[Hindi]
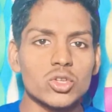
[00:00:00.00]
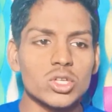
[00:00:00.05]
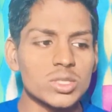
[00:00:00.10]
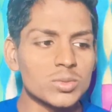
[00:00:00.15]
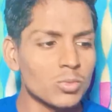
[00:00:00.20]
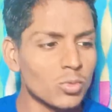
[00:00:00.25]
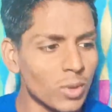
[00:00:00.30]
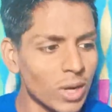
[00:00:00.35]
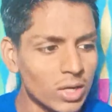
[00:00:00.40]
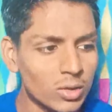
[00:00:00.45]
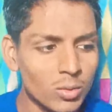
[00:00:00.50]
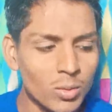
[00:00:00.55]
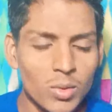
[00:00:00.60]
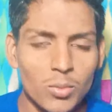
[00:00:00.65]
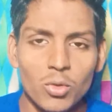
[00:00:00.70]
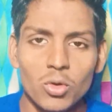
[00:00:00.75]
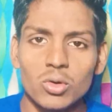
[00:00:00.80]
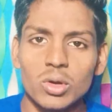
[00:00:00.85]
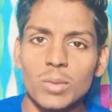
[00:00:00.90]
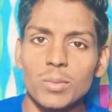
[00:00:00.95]
सो इस मोबाइल को मैं
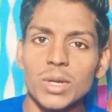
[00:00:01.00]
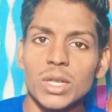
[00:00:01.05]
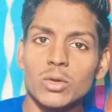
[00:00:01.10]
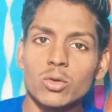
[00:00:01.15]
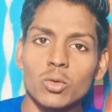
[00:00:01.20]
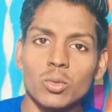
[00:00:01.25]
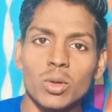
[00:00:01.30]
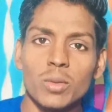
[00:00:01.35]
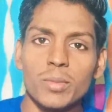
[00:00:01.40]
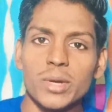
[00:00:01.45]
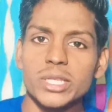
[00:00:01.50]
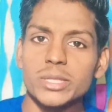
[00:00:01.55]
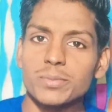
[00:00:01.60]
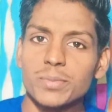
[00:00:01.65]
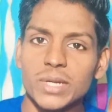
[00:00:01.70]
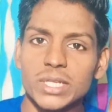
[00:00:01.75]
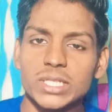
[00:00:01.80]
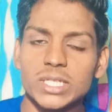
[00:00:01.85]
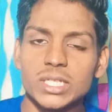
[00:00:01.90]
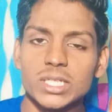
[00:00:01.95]
बोलूंगा बिल्कुल भी मत
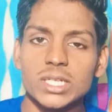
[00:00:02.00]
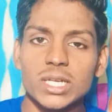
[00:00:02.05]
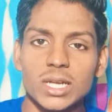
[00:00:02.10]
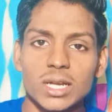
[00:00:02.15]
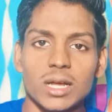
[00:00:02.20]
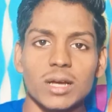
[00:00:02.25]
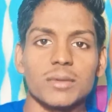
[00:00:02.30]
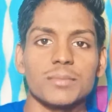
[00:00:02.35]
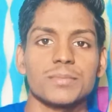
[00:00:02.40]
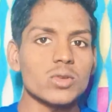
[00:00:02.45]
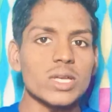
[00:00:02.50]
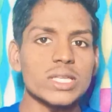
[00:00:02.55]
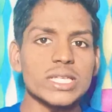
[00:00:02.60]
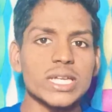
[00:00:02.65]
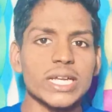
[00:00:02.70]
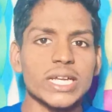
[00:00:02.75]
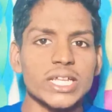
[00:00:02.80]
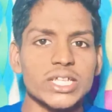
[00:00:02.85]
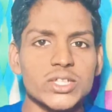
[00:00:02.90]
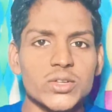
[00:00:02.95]
परचेस करना तो
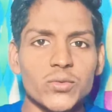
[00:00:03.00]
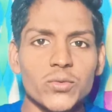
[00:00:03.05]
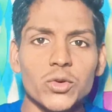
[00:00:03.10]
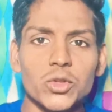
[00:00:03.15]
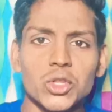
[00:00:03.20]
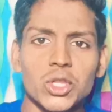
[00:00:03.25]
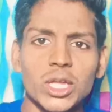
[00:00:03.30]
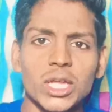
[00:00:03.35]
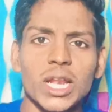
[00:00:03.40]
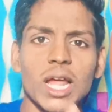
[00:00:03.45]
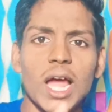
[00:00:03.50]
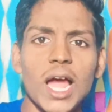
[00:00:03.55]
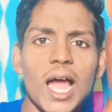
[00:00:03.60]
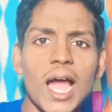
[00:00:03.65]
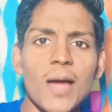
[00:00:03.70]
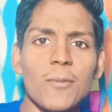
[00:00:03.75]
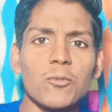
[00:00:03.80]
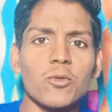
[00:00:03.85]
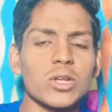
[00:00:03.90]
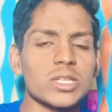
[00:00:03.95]
ऐसे इंटरेस्टिंग वीडियो देखना
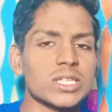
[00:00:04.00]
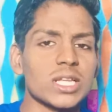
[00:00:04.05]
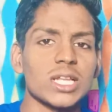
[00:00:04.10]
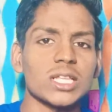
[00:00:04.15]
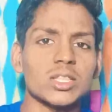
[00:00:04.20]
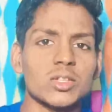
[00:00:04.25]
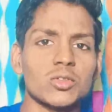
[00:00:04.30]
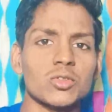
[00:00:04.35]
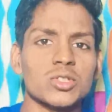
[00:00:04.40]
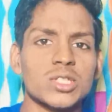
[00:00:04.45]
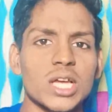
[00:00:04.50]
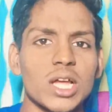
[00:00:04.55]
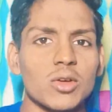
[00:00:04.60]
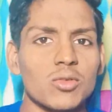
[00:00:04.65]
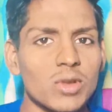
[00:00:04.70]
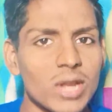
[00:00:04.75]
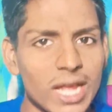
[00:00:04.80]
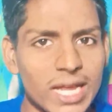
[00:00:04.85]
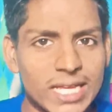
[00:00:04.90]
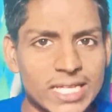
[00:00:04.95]
आपको अच्छा लगता है तो चैनल
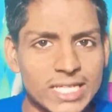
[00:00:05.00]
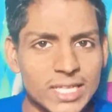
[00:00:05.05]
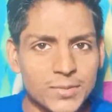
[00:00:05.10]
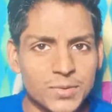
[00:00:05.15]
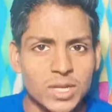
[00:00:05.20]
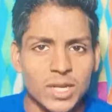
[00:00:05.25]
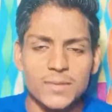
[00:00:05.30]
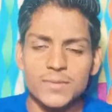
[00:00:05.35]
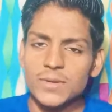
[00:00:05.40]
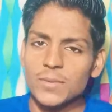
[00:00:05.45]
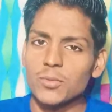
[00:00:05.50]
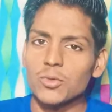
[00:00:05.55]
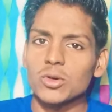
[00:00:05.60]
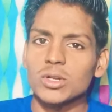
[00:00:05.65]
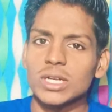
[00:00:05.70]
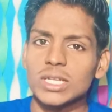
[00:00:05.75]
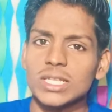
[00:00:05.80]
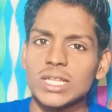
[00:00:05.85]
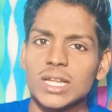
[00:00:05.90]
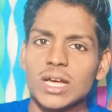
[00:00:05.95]
को लाइक एंड सब्सक्राइब सपोर्ट
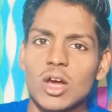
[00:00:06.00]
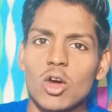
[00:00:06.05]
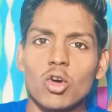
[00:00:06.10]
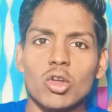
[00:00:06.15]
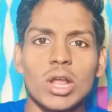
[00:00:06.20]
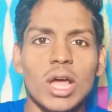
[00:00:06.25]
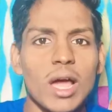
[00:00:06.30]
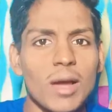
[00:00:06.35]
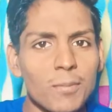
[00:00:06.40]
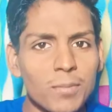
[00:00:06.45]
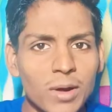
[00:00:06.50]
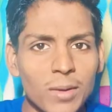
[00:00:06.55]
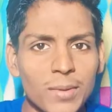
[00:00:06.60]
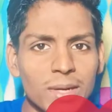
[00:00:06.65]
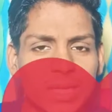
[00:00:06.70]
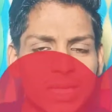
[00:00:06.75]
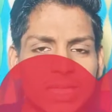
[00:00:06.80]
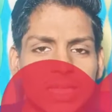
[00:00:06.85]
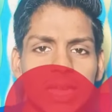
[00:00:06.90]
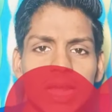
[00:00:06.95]
कर देना और आप
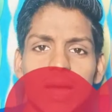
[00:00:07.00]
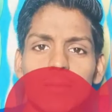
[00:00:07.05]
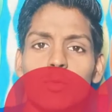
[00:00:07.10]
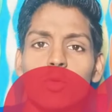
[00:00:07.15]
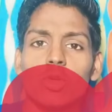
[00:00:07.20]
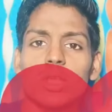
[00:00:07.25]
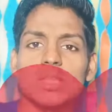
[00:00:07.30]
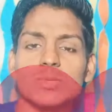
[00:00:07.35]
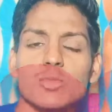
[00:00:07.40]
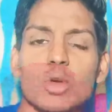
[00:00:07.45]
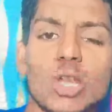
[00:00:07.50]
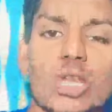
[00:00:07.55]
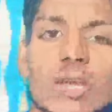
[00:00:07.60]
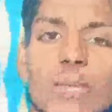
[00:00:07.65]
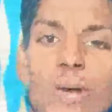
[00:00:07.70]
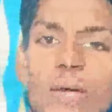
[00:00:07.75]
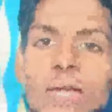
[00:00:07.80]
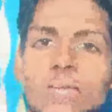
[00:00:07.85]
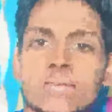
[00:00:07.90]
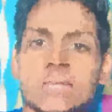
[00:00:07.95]
कमेंट कर देना आपको किस मोबाइल के
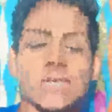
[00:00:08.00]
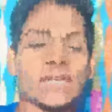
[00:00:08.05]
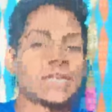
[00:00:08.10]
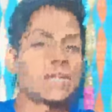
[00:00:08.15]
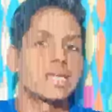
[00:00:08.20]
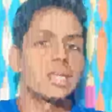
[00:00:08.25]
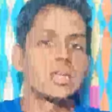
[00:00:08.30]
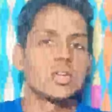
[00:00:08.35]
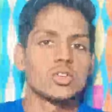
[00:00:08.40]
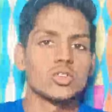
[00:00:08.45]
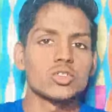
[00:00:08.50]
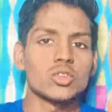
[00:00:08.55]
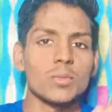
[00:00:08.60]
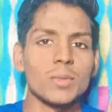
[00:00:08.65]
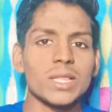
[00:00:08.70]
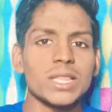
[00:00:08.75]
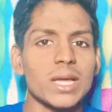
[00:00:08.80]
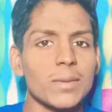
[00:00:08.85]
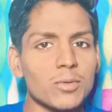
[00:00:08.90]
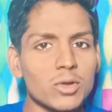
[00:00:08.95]
बारे में जानना है सो
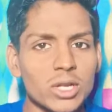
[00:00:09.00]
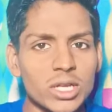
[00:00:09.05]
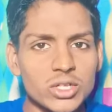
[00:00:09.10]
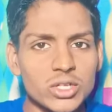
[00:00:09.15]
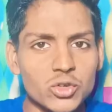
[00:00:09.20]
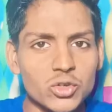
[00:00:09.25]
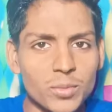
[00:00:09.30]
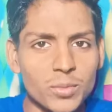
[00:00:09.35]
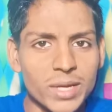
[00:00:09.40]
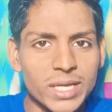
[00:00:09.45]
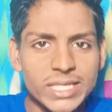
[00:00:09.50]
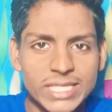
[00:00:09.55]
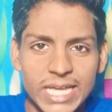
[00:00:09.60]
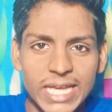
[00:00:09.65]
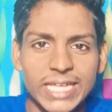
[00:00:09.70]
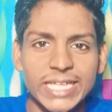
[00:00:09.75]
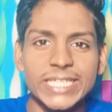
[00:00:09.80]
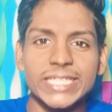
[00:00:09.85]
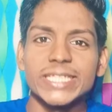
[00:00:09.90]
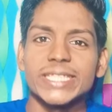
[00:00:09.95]
मिलते हैं आपको नेक्स्ट वीडियो में जय
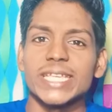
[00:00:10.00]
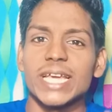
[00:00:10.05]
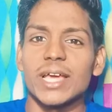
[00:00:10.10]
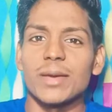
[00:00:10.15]
हिंद